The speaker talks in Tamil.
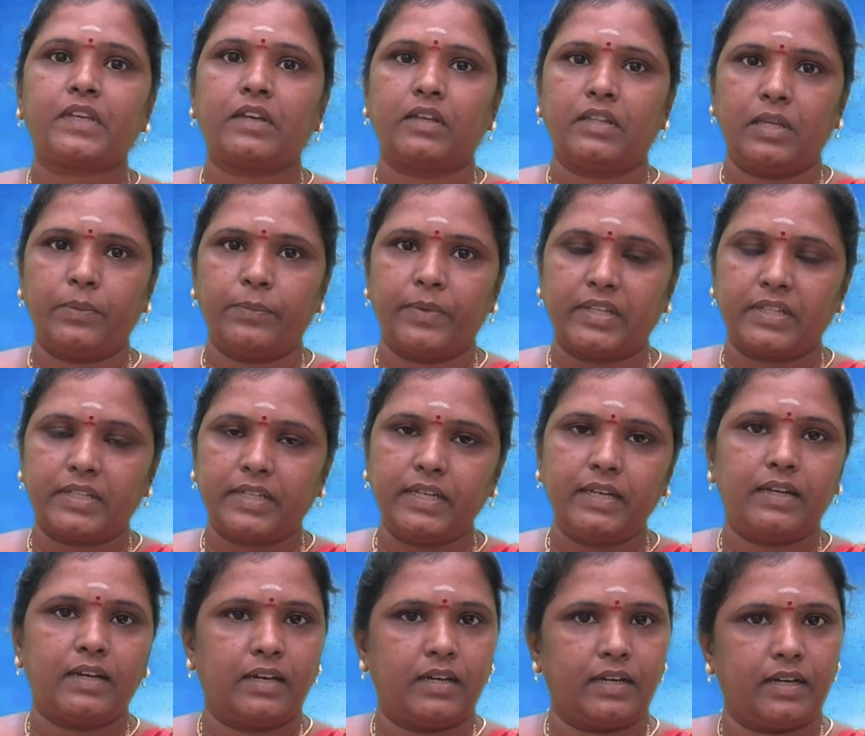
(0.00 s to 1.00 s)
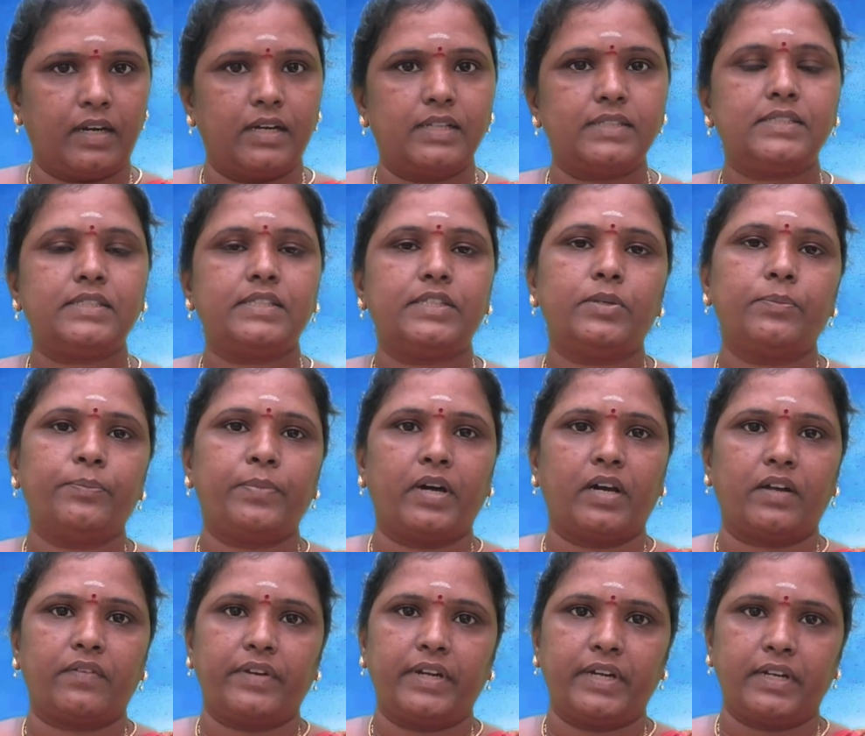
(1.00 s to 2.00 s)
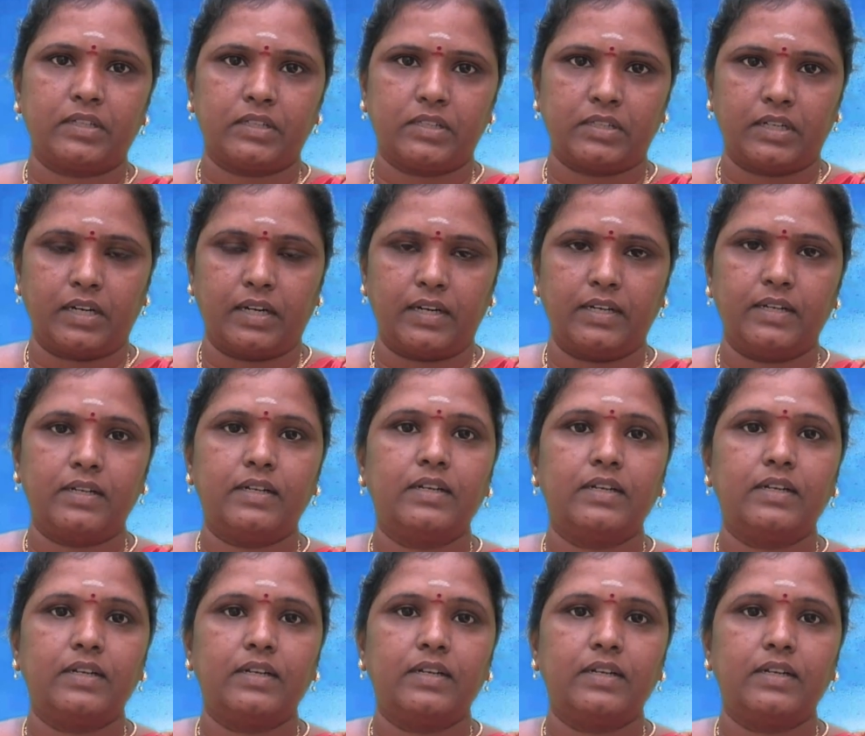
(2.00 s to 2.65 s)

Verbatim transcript: அதே மாதிரி ராசியும் பார்வையிடுறதுனால